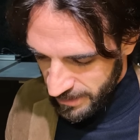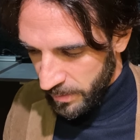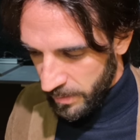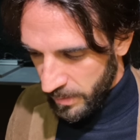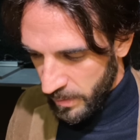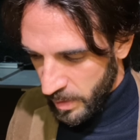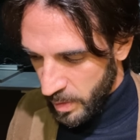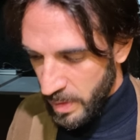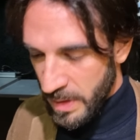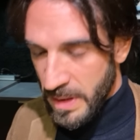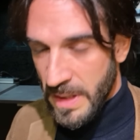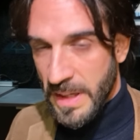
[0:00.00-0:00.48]

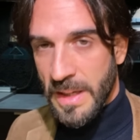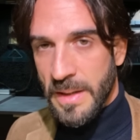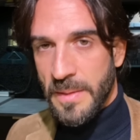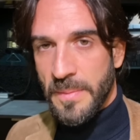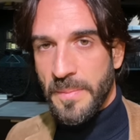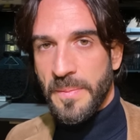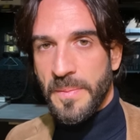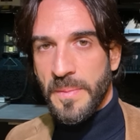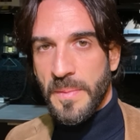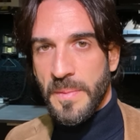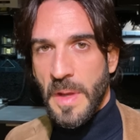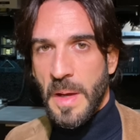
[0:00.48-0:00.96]
Quindi
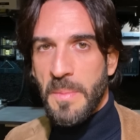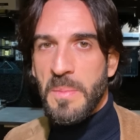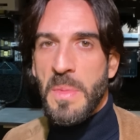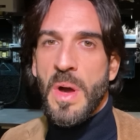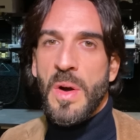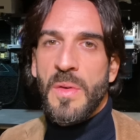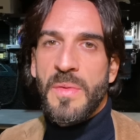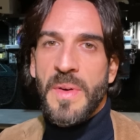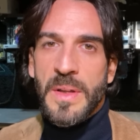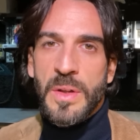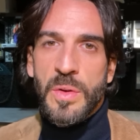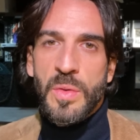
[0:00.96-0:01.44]

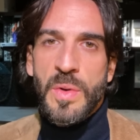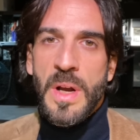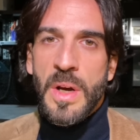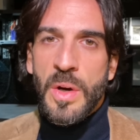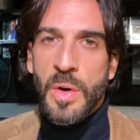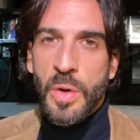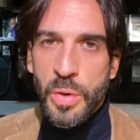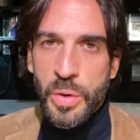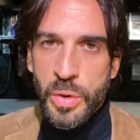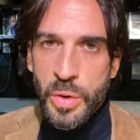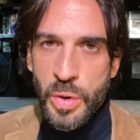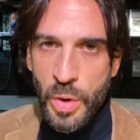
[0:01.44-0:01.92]
abbiamo fatto una,
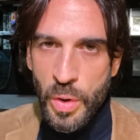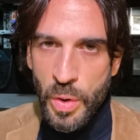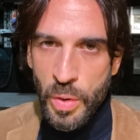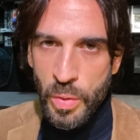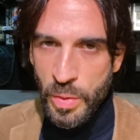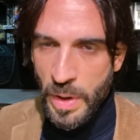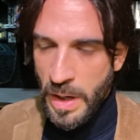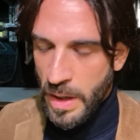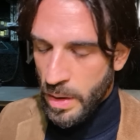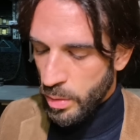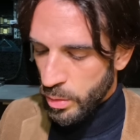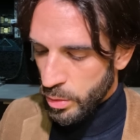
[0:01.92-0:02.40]
contro,
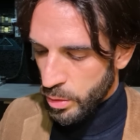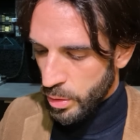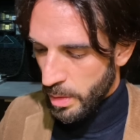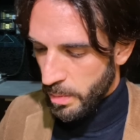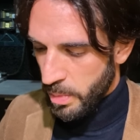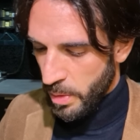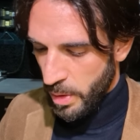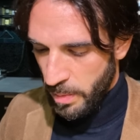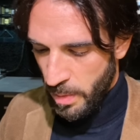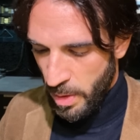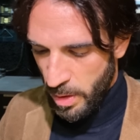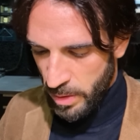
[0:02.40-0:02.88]
una
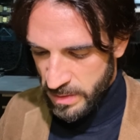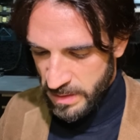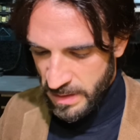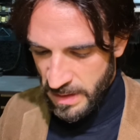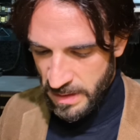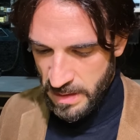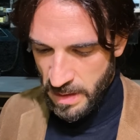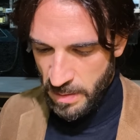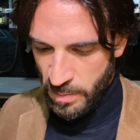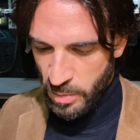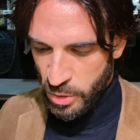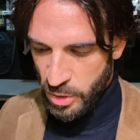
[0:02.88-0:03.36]

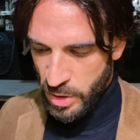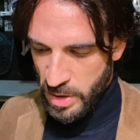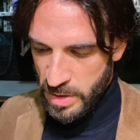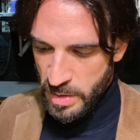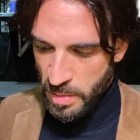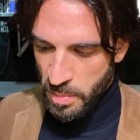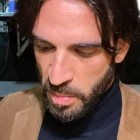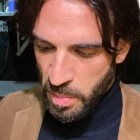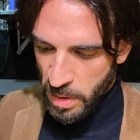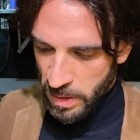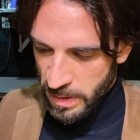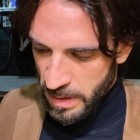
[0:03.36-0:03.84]
controproposta, siamo scesi un po' di